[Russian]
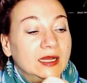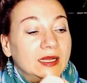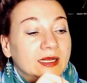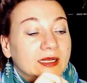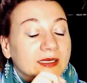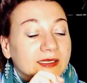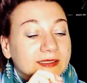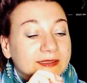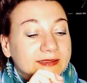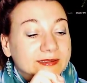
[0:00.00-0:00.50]

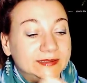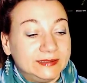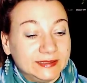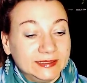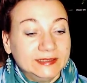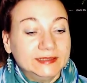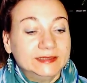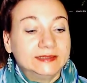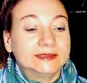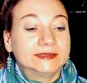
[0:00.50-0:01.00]

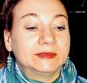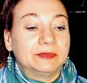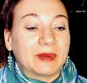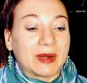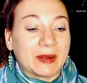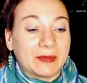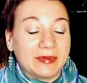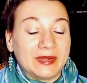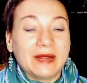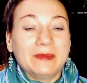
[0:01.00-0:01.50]
Лисица,
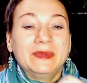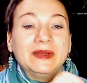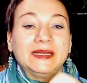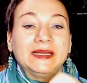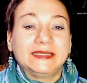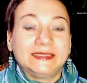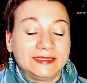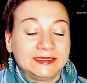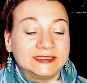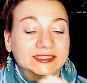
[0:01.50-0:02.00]
проблема
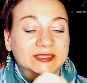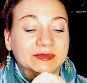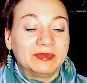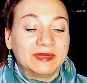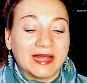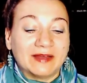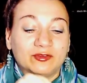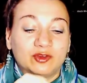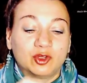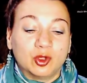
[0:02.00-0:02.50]
лисицы
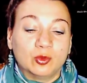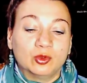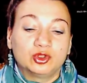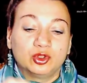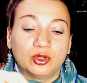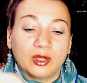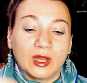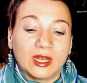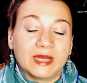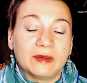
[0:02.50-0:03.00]
была в том, что
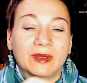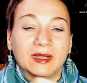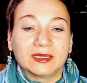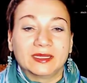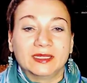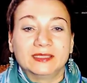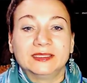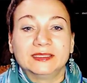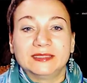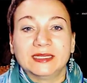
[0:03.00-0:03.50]
она не
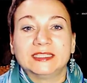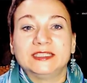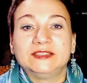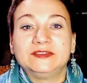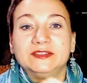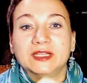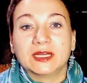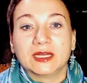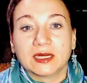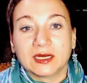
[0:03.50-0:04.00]
могла достать
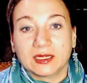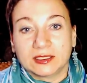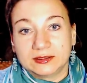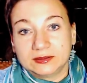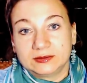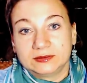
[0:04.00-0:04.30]
виноград.